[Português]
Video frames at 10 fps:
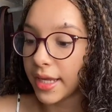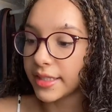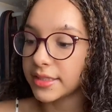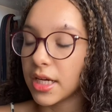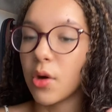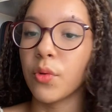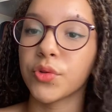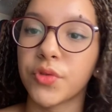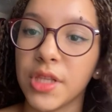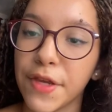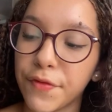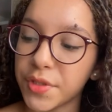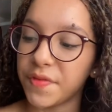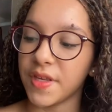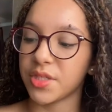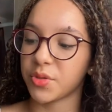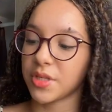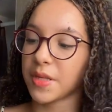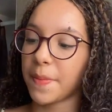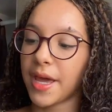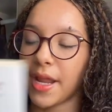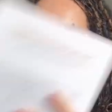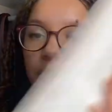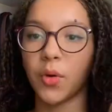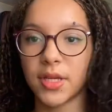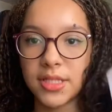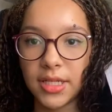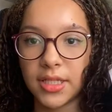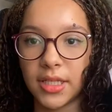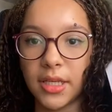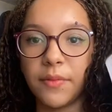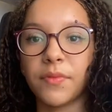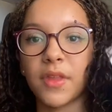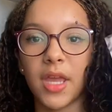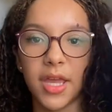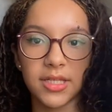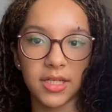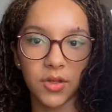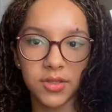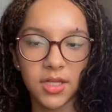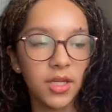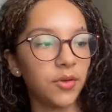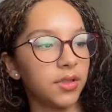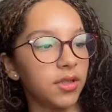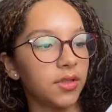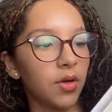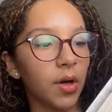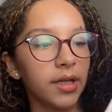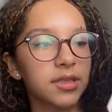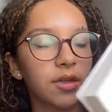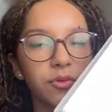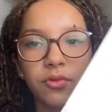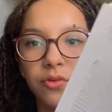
Então, livros físicos, eu separei dois aqui. Esse aqui, Oceano Entre Nós, que eu